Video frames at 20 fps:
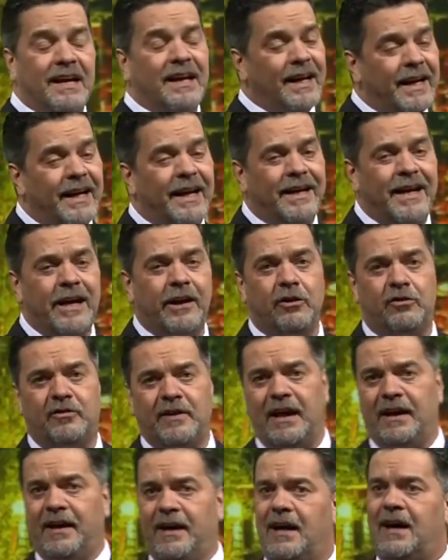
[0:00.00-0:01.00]
İyi ne
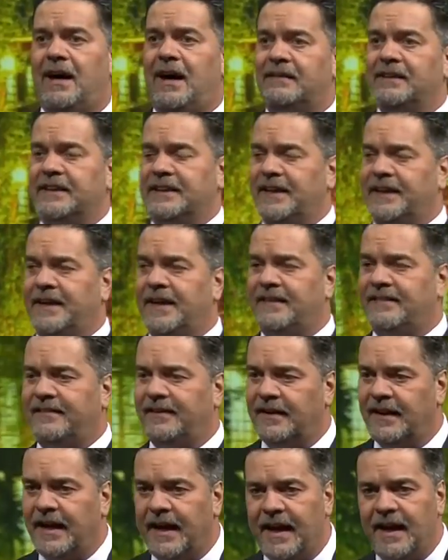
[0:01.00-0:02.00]
güzel ya harika
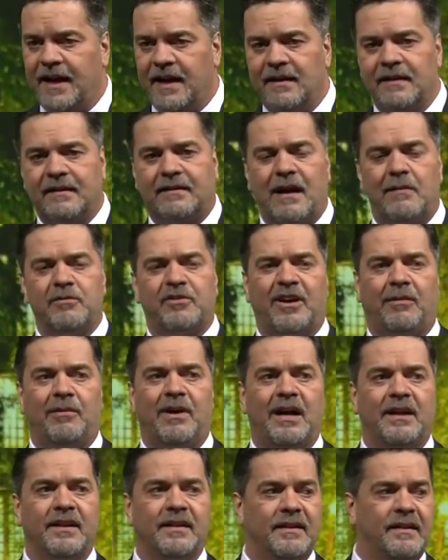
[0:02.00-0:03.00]
gezin, eğlenin tam
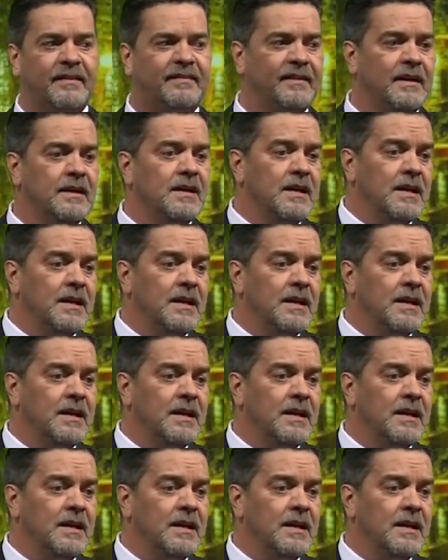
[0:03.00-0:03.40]
zamanınız.